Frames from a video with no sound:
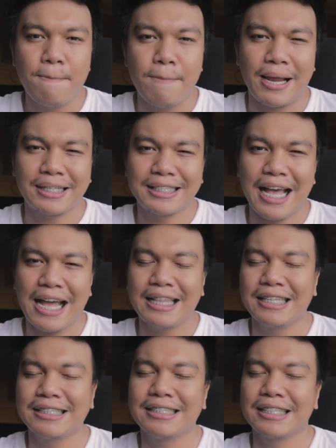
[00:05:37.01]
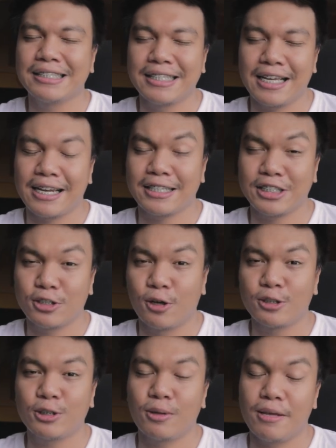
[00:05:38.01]
Para sa akin, this is the secret
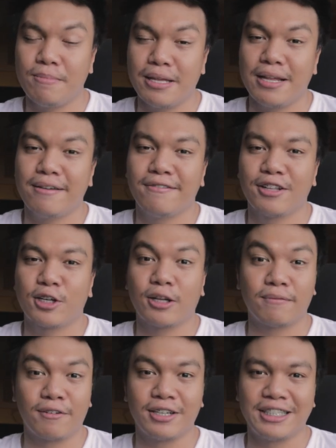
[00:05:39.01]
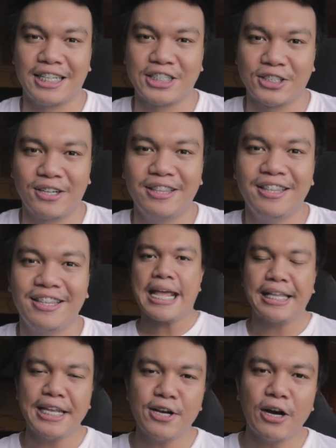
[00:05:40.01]
sauce to a meaningful conversation.
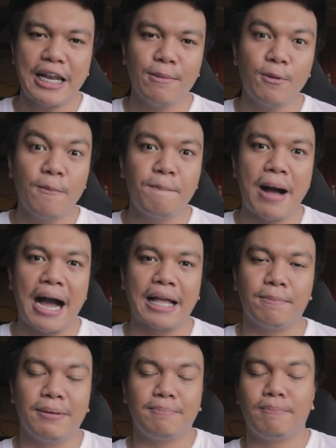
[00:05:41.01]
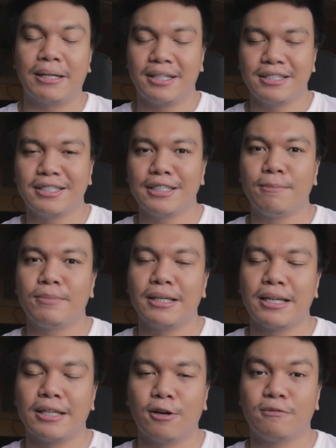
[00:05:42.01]
Hindi ko alam kung bakit, but this is
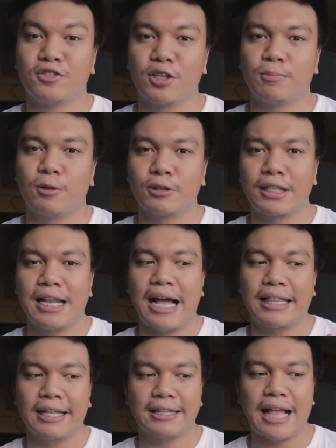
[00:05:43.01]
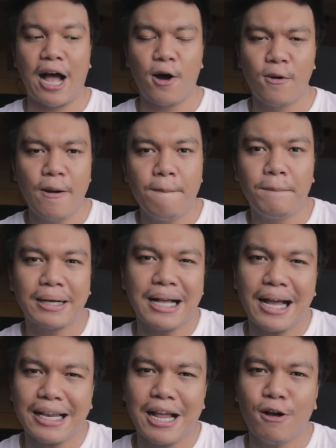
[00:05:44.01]
something na na-observe ko sa lahat ng tao.
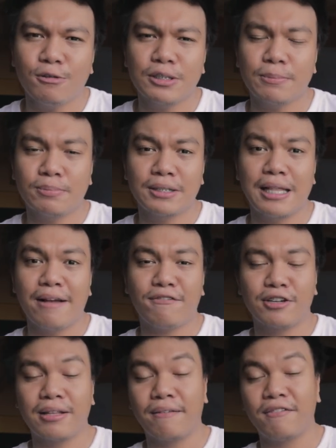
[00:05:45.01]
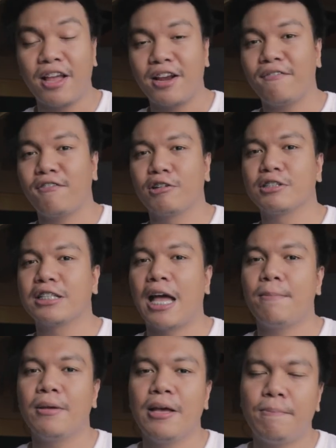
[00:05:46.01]
Pagka kinakausap sila for the very first
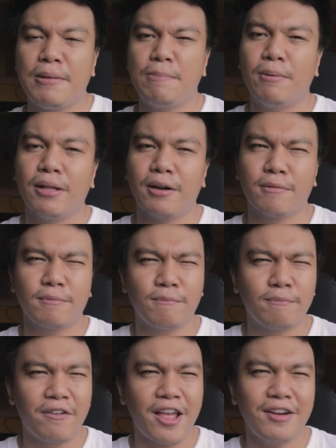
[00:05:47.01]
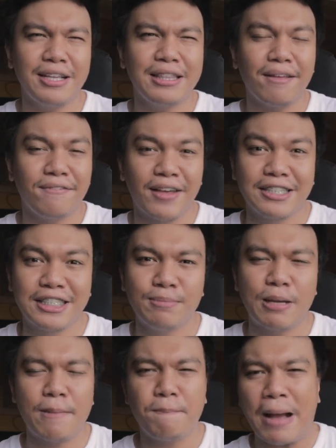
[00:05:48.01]
time, people are very
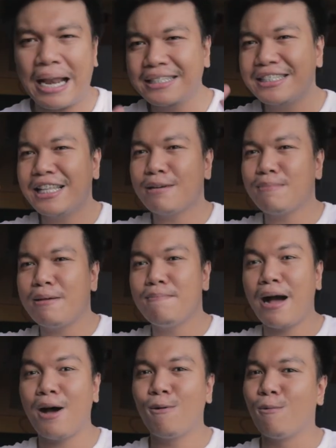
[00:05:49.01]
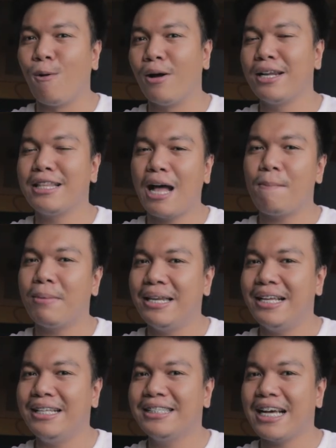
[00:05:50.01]
defensive and para silang may mga wall na
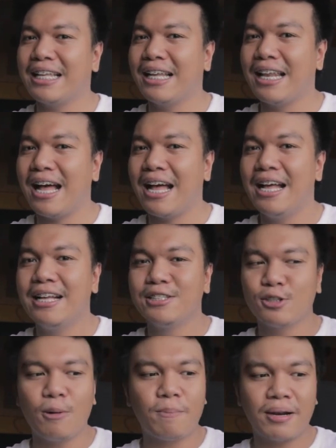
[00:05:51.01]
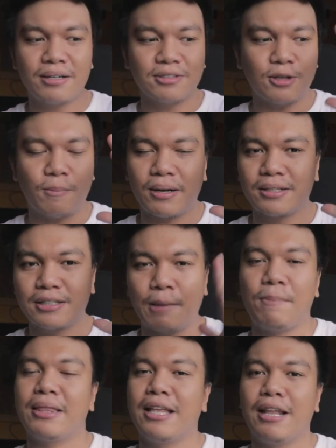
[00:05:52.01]
nakapaligid sa kanila. Sobrang sobrang
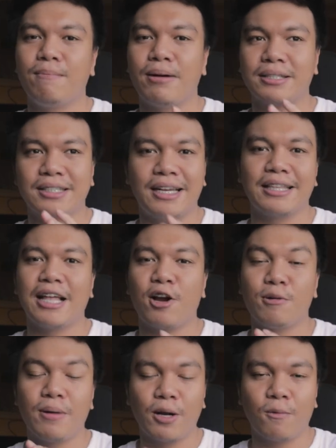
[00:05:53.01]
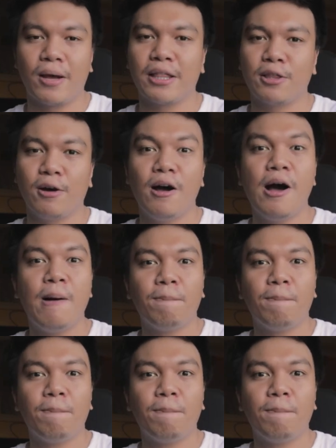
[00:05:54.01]
tipid nila magsalita or magkwento.